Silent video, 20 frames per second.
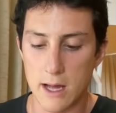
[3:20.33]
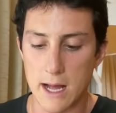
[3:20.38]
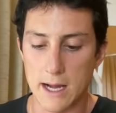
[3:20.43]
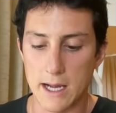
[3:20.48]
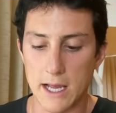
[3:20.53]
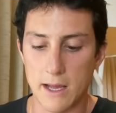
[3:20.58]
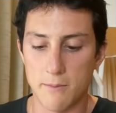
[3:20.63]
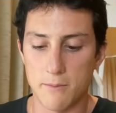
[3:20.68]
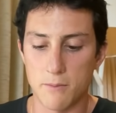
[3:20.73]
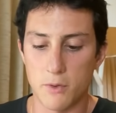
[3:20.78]

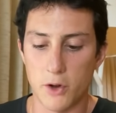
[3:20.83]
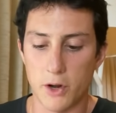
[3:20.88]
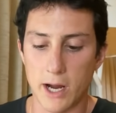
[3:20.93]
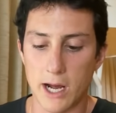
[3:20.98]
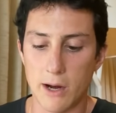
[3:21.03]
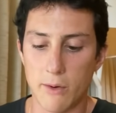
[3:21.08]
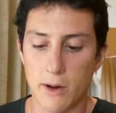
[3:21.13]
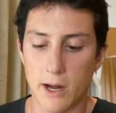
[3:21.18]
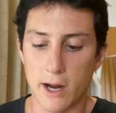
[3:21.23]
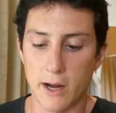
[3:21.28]
Aquí nos
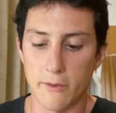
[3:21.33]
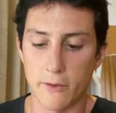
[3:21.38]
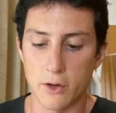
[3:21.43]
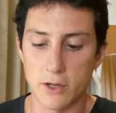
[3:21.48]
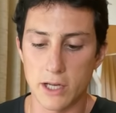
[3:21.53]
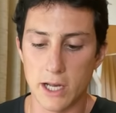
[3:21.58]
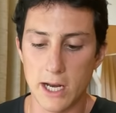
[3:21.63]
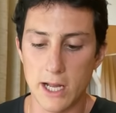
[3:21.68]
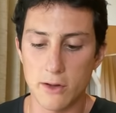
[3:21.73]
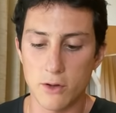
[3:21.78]
regala un ejército
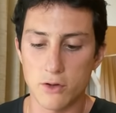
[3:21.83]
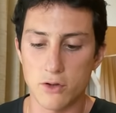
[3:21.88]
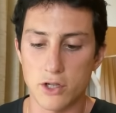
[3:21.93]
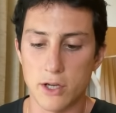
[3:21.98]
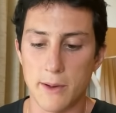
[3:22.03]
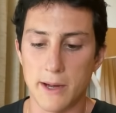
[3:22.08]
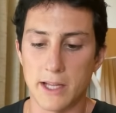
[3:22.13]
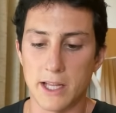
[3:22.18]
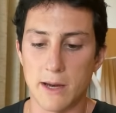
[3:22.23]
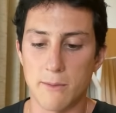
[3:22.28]
de esqueletos, no
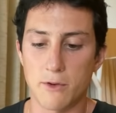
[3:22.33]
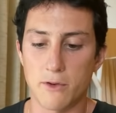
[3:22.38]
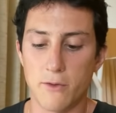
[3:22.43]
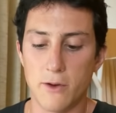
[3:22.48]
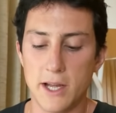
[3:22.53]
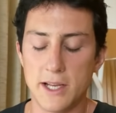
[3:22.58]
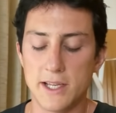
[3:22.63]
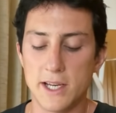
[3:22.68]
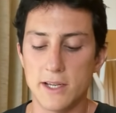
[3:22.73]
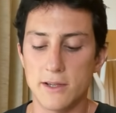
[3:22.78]
sabe que tenemos
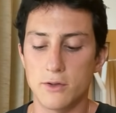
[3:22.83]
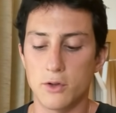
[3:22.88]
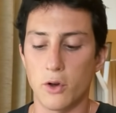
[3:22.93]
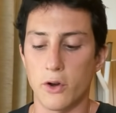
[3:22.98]
flechas,